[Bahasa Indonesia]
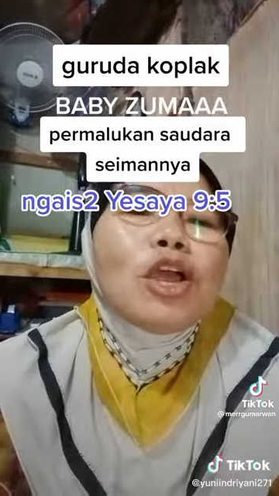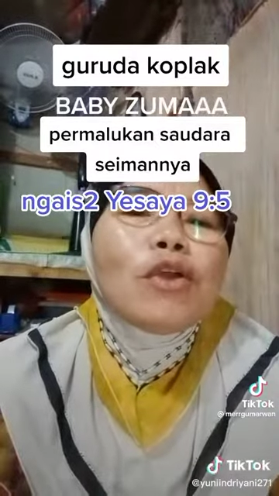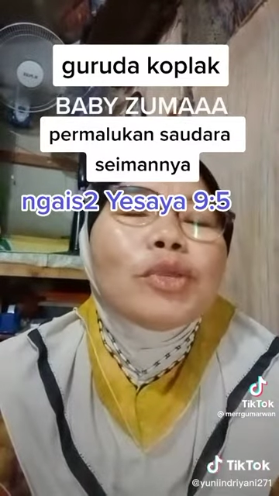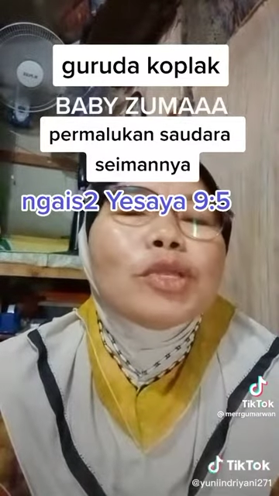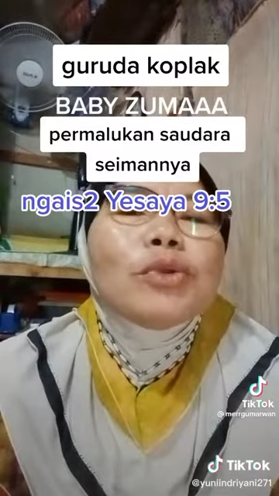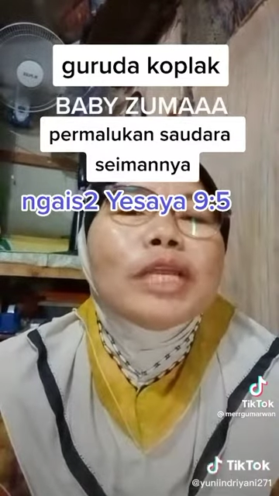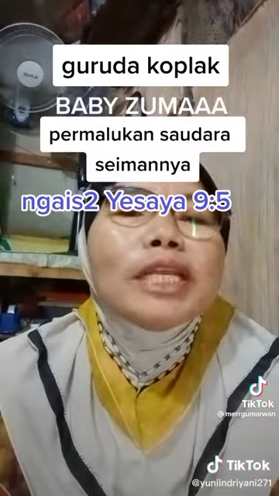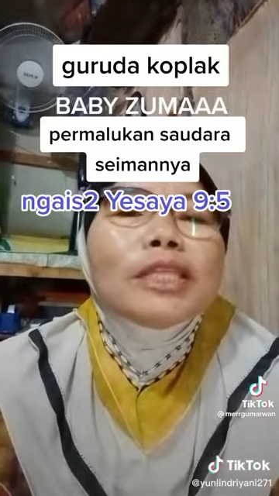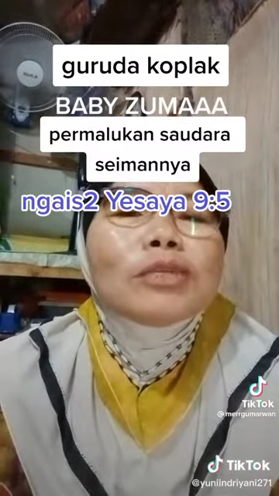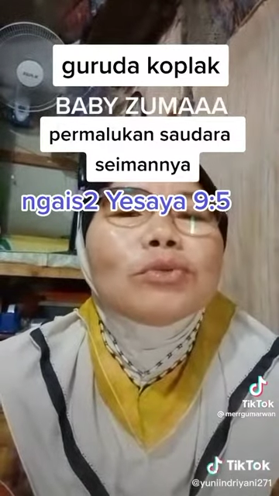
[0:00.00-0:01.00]
video
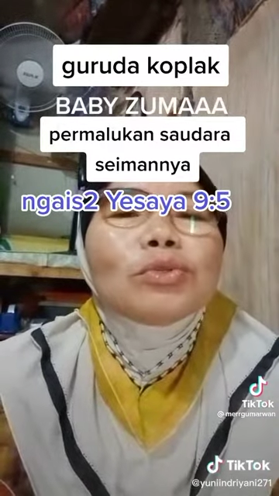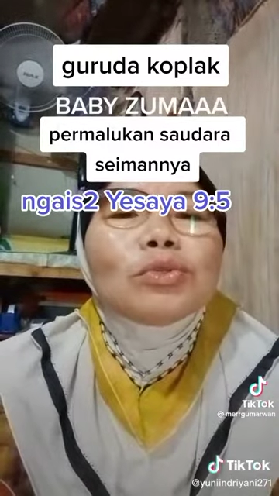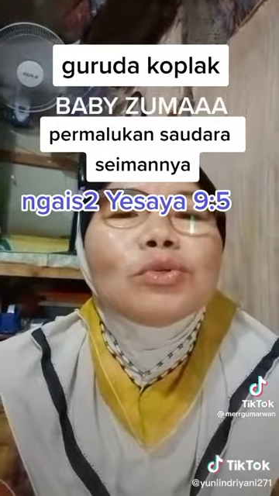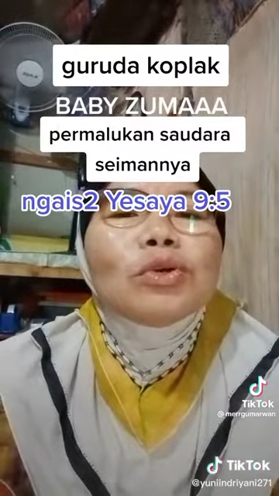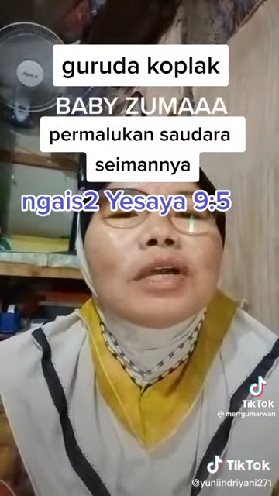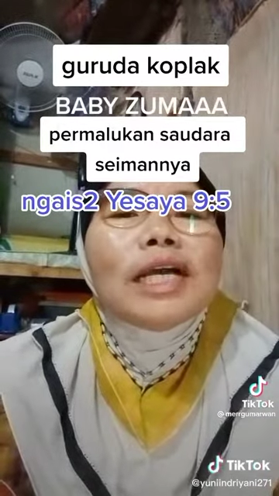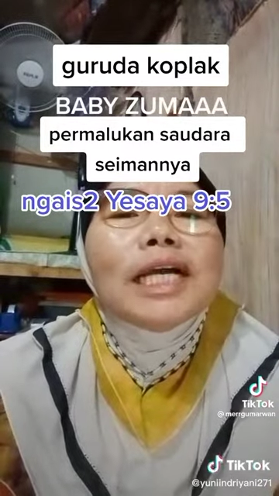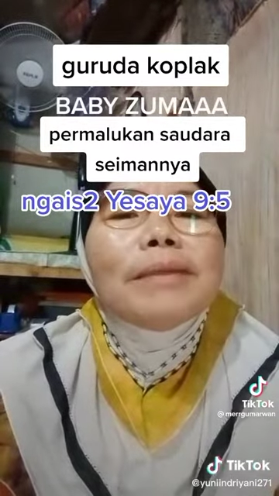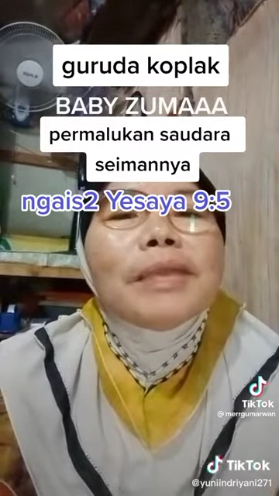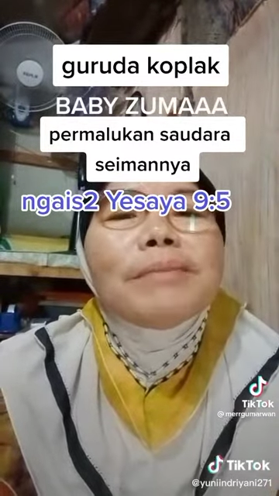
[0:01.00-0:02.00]
ini teruntuk
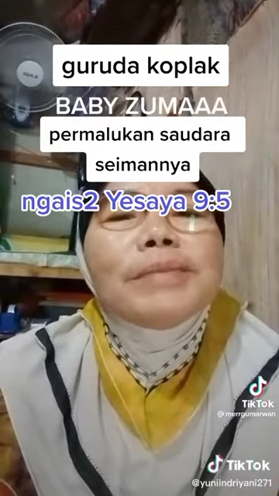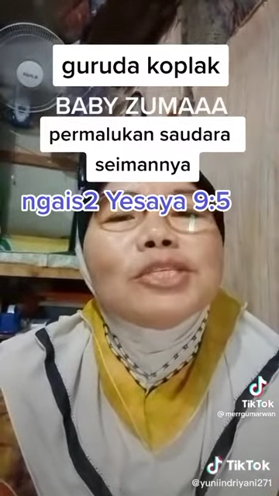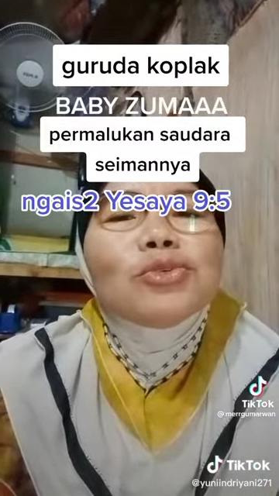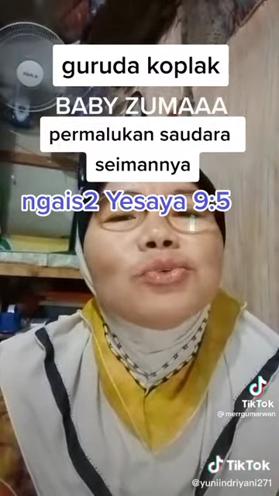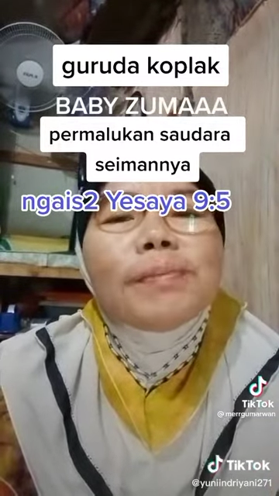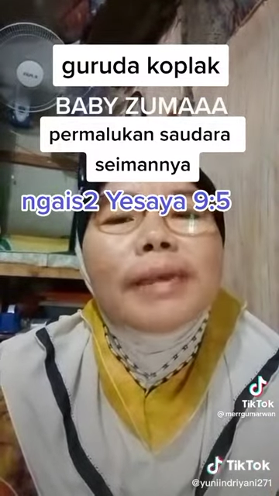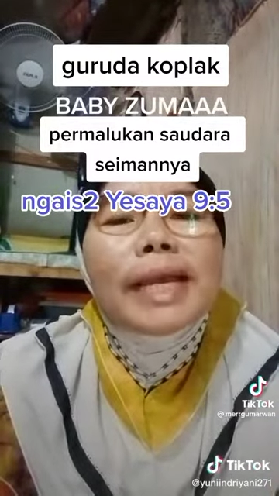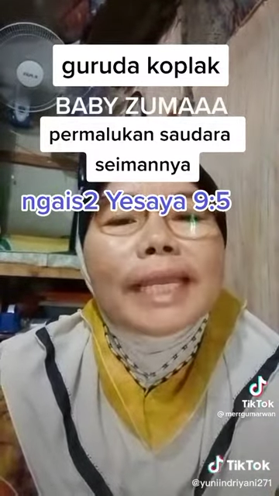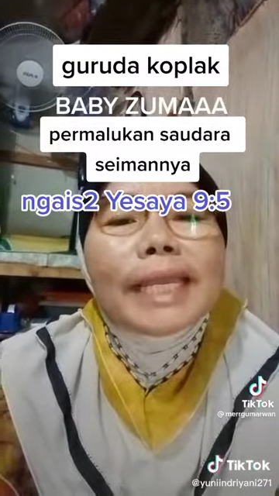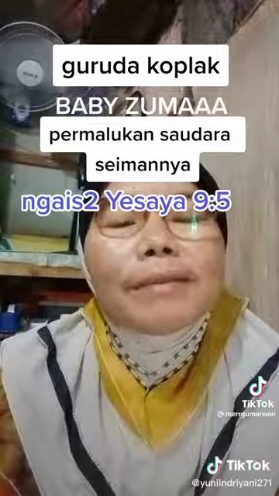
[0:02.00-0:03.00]
uh, ah, Baby
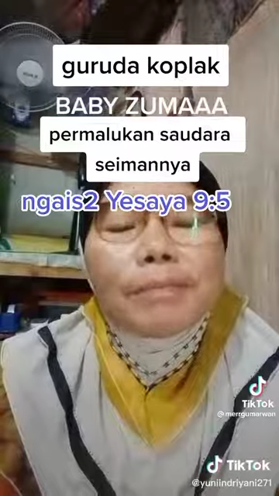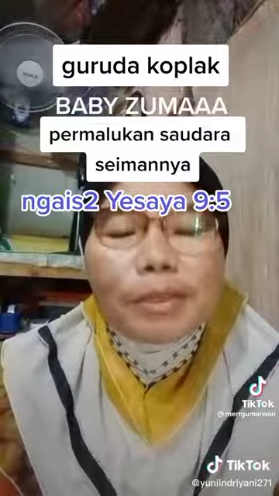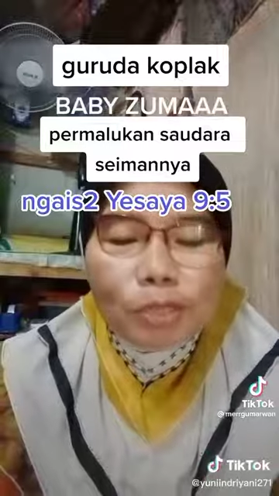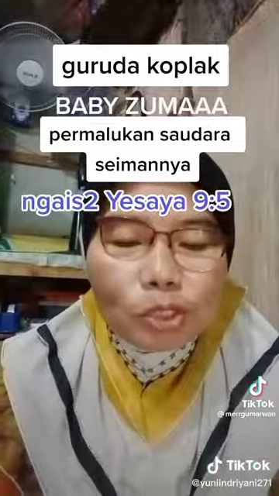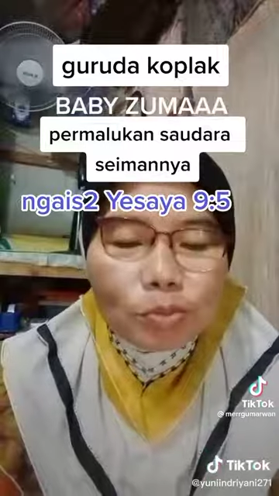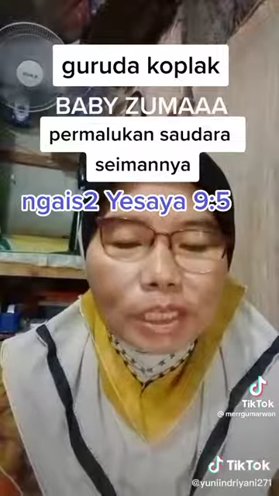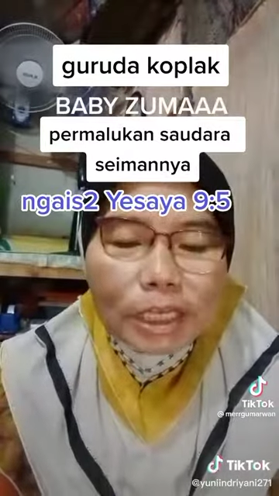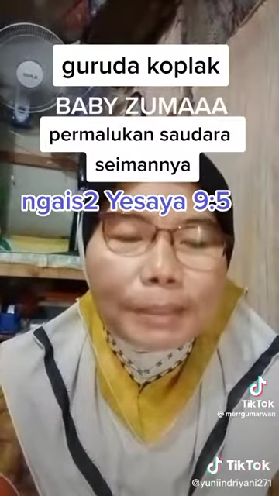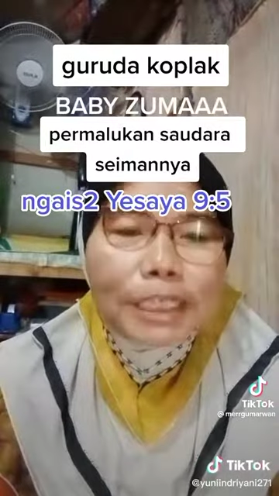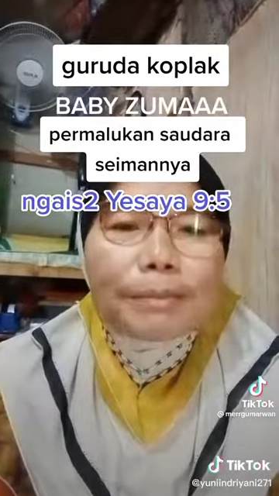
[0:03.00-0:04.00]
Juma ya Baby Juma
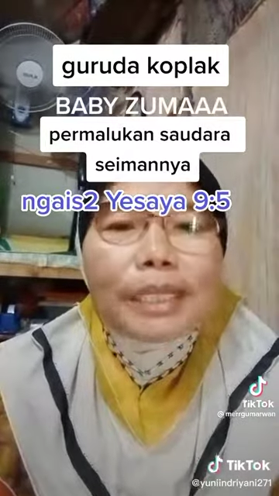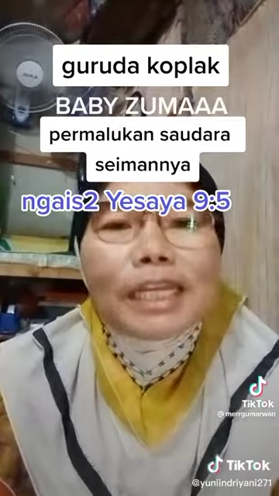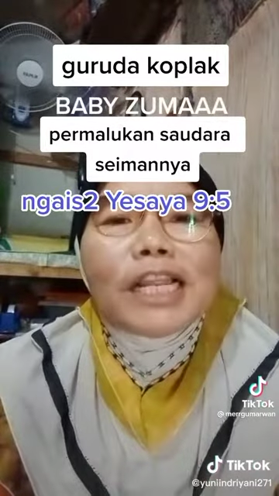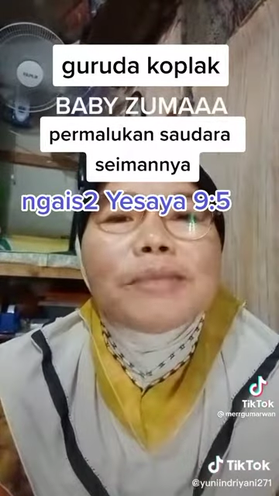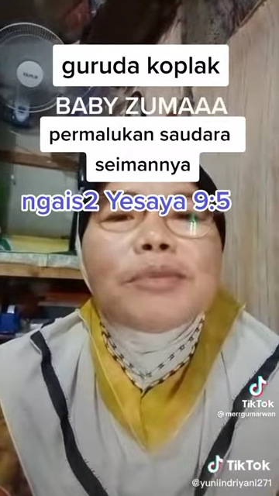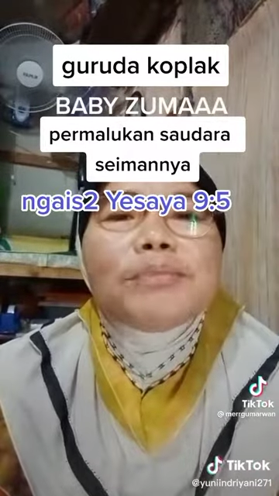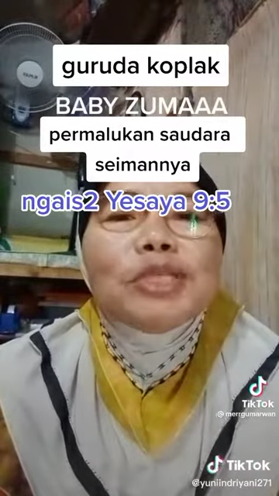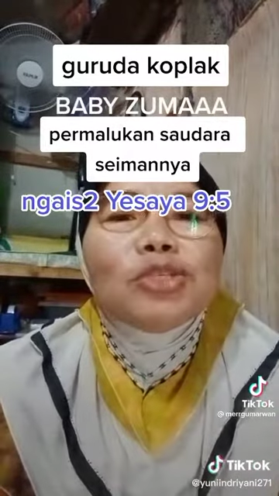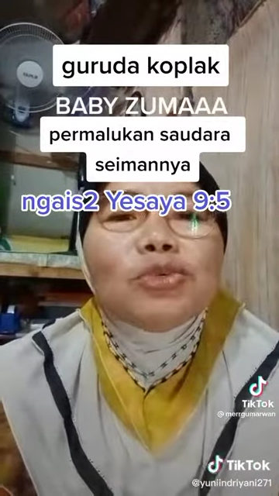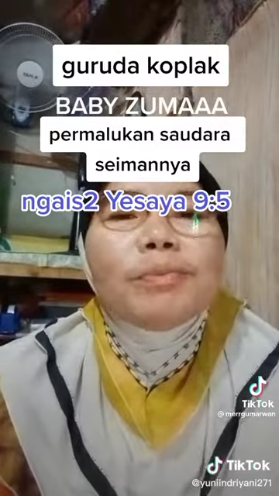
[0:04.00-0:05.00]
siapa-siapa yang kenal
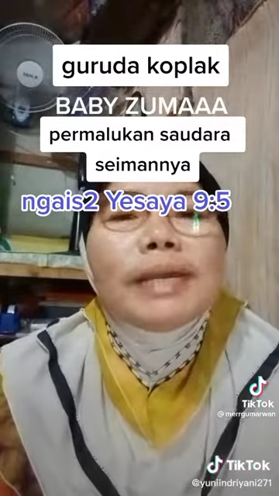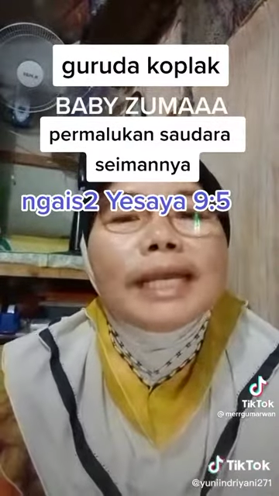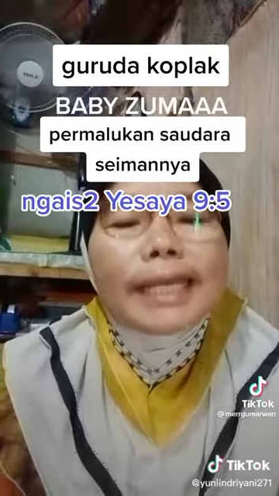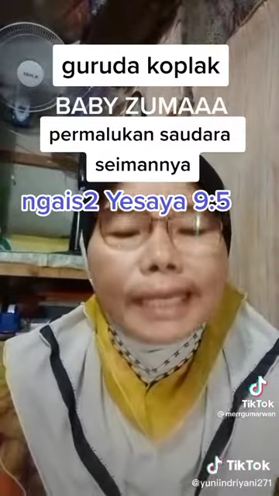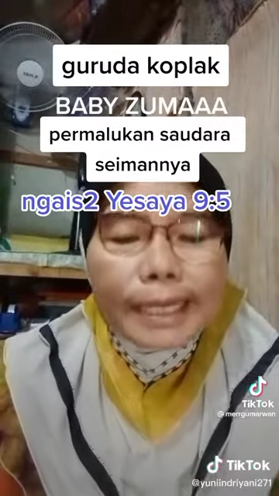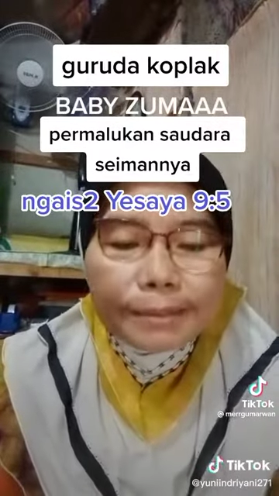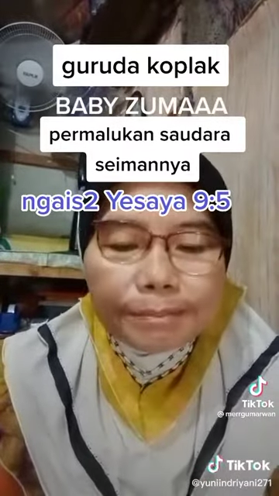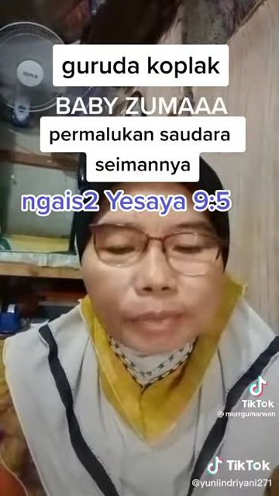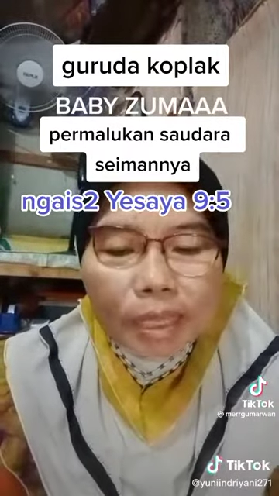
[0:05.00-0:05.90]
Baby Juma kan